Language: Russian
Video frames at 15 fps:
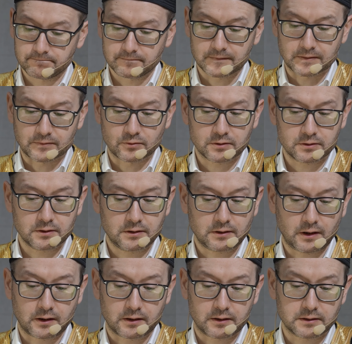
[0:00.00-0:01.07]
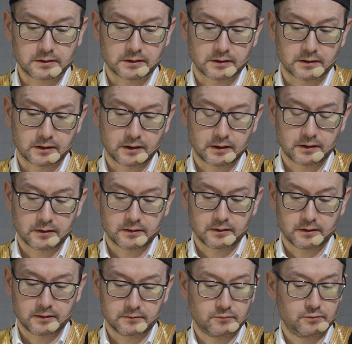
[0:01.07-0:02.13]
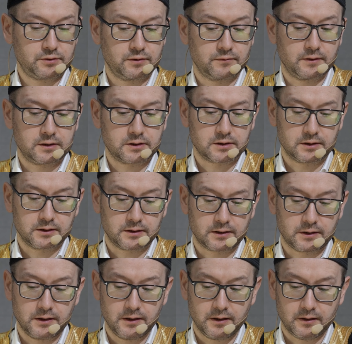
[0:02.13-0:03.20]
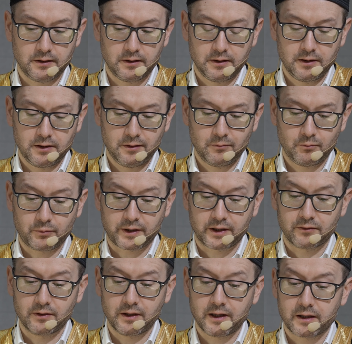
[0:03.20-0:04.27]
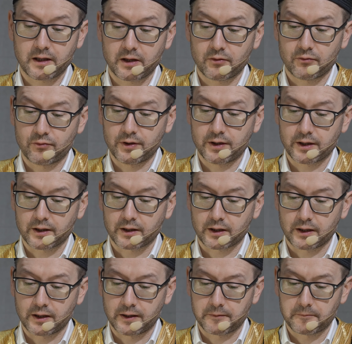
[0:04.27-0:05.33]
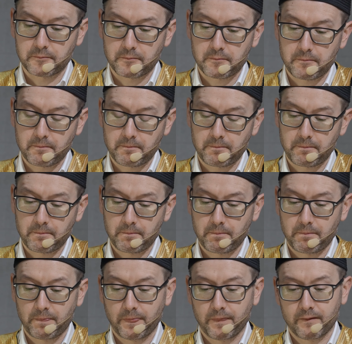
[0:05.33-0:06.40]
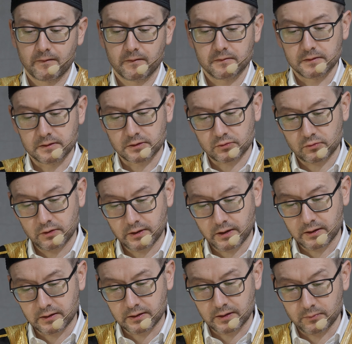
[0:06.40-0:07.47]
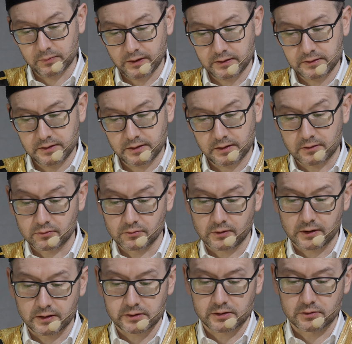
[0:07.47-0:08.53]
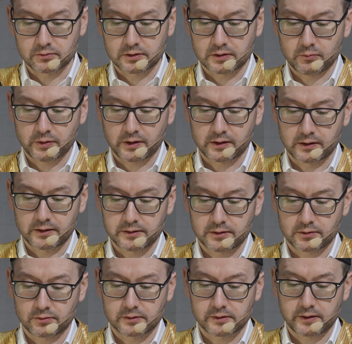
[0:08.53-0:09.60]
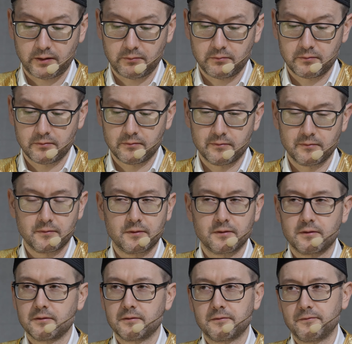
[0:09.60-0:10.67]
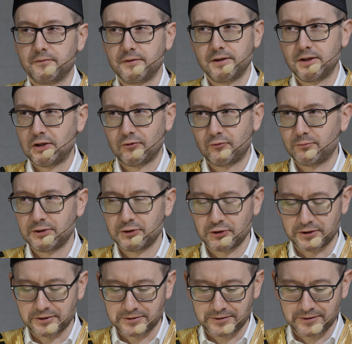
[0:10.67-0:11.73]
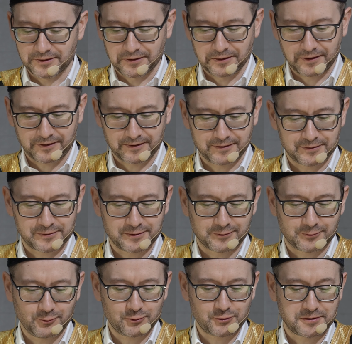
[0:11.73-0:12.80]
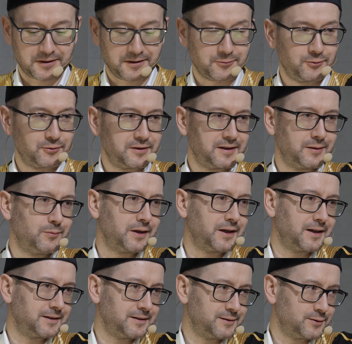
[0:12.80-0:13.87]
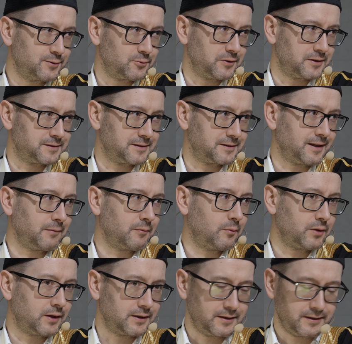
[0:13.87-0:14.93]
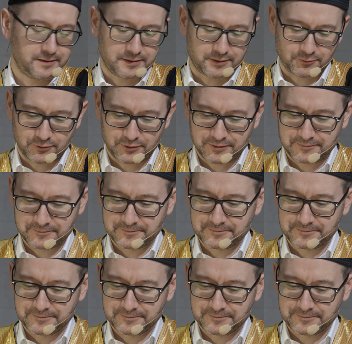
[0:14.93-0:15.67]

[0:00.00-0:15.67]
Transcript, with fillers: Вот это как раз одна очень важная такие проявления веры. Насколько это на практике, ну, каждый уже проанализирует сам. Не в мечети, нет, а когда столкнется с какой-то неприятной ситуацией, там и проанализирует.